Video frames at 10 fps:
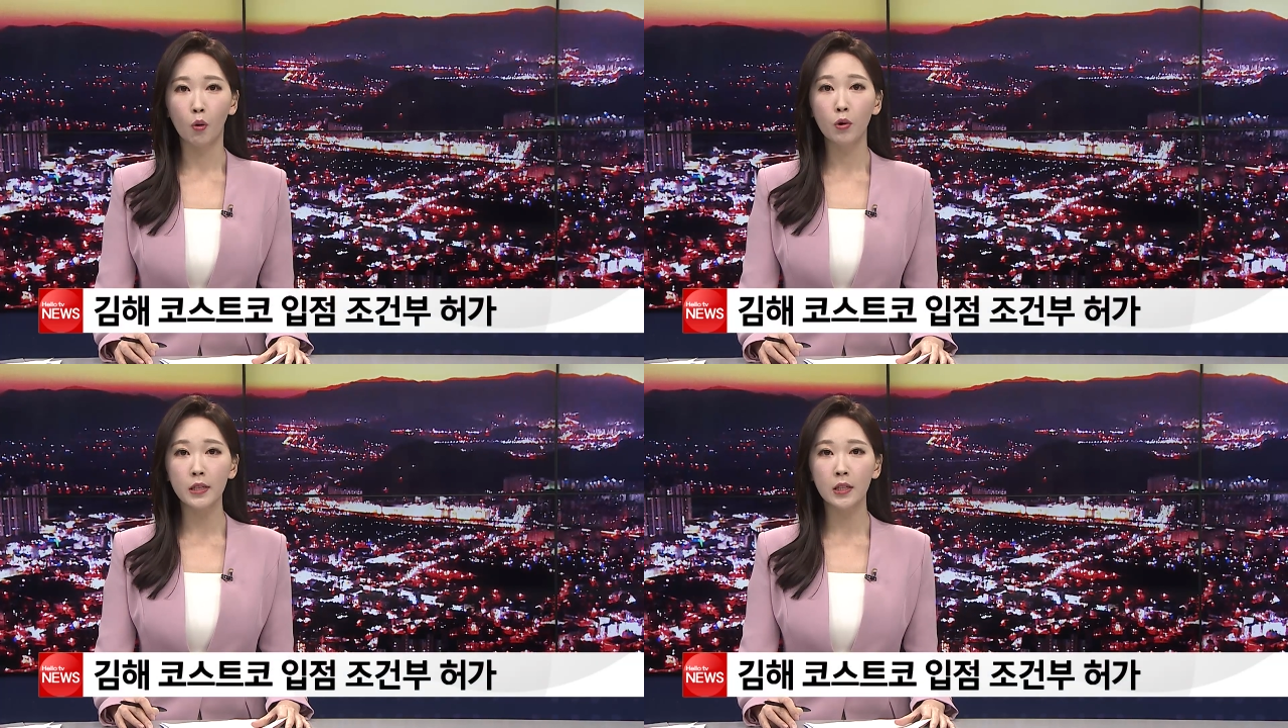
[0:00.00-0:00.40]

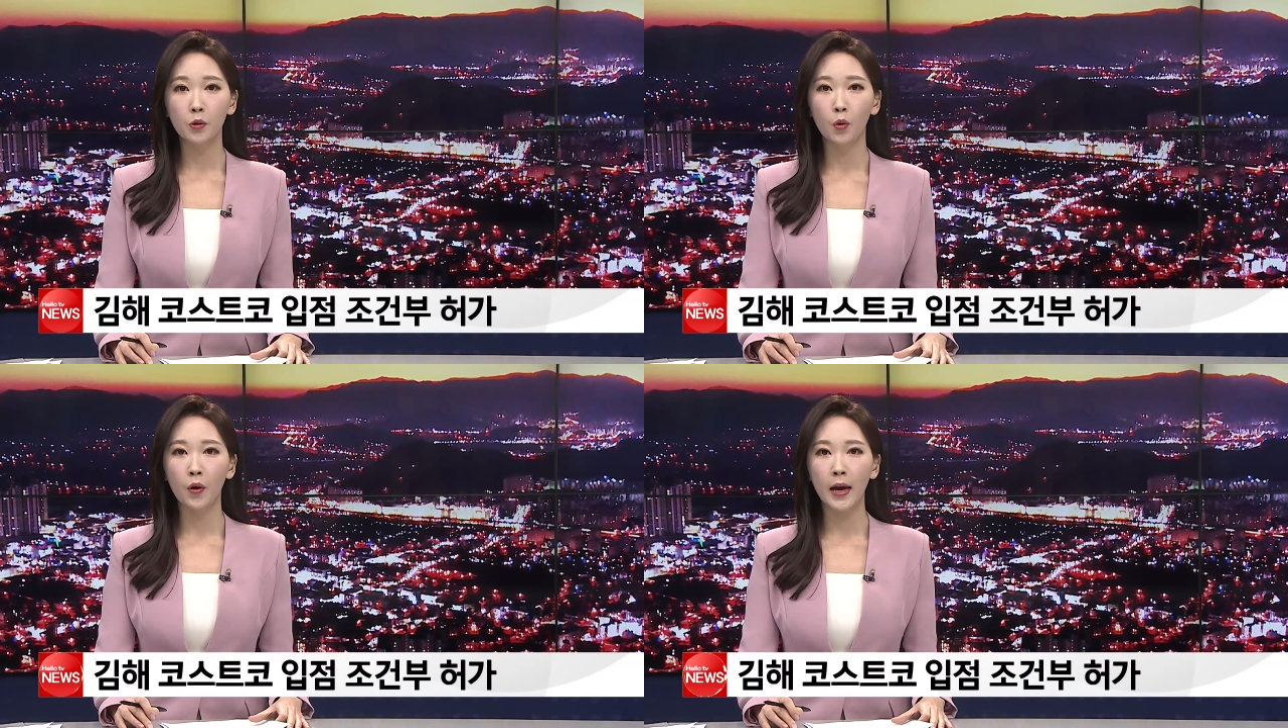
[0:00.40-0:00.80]

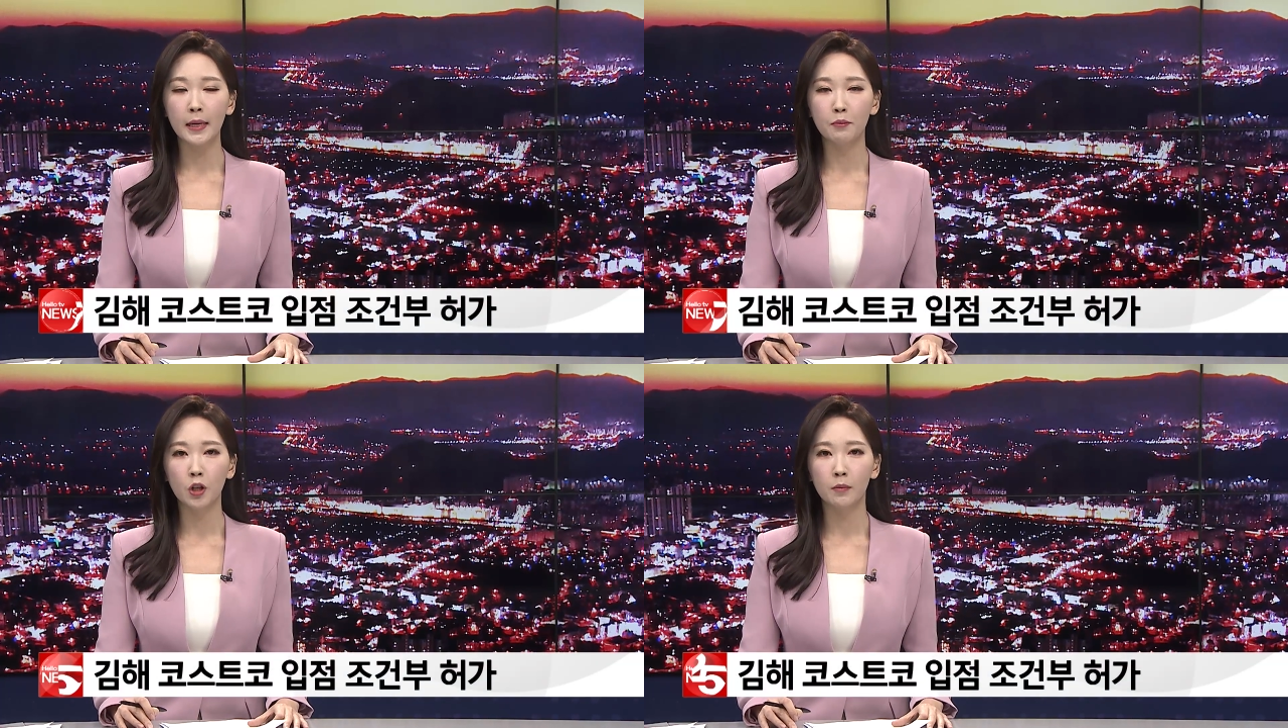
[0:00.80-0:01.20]
코스트코의
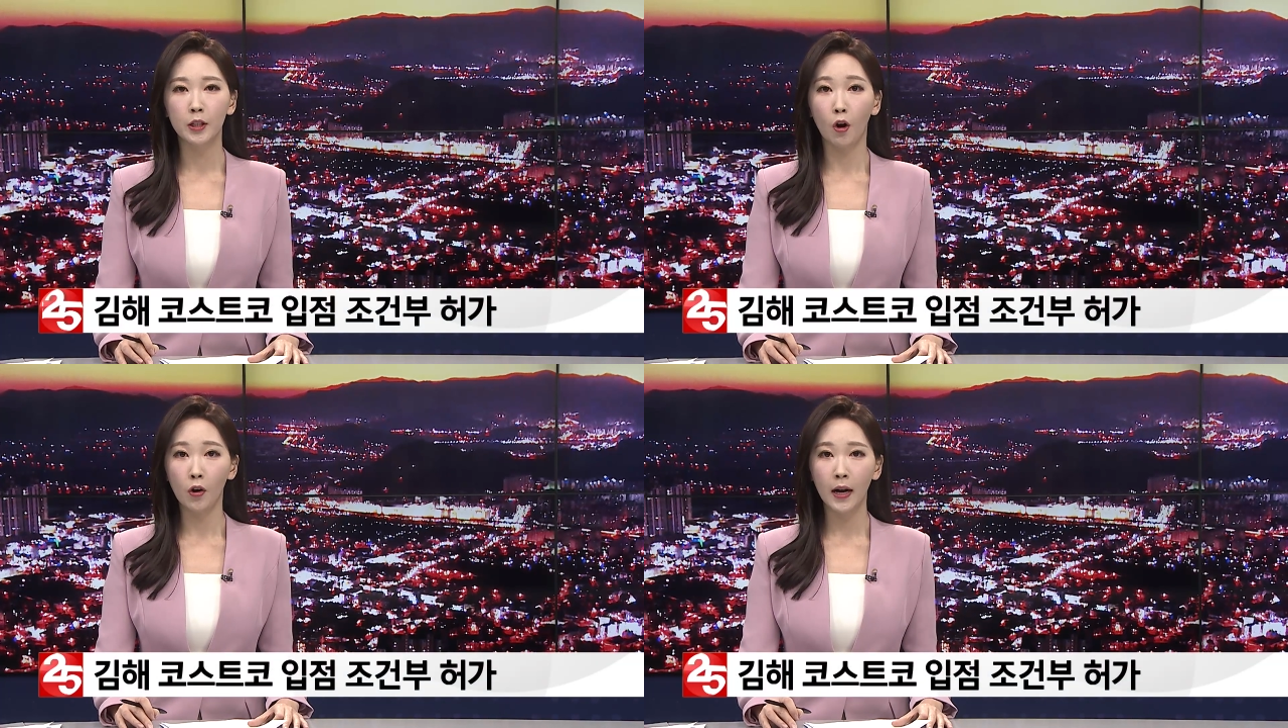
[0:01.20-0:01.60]
입점을
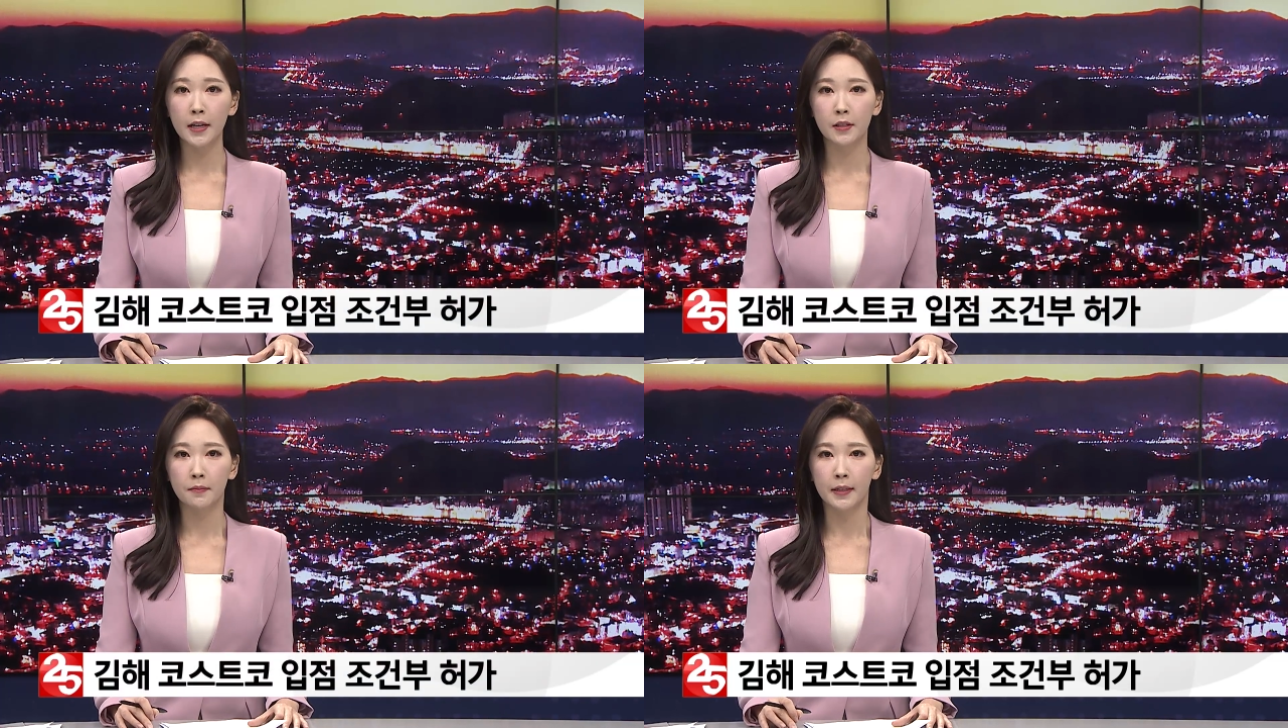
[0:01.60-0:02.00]

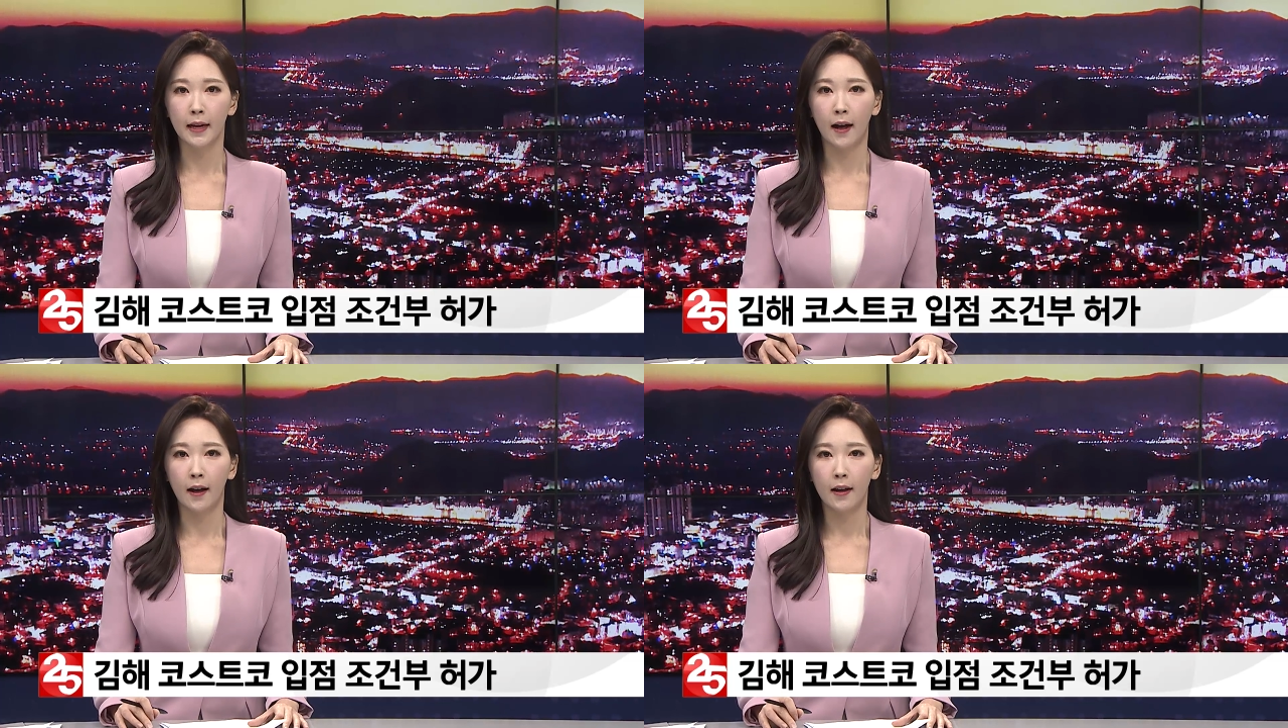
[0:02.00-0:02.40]

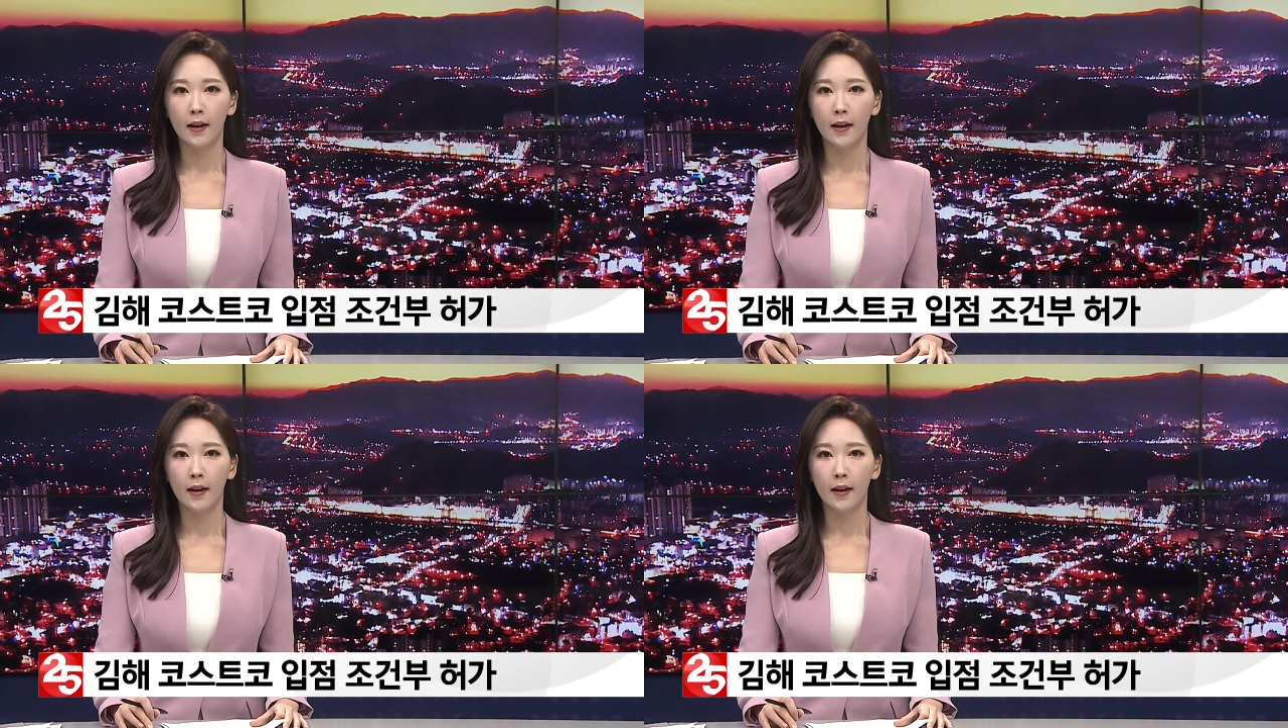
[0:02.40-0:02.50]
허가했습니다.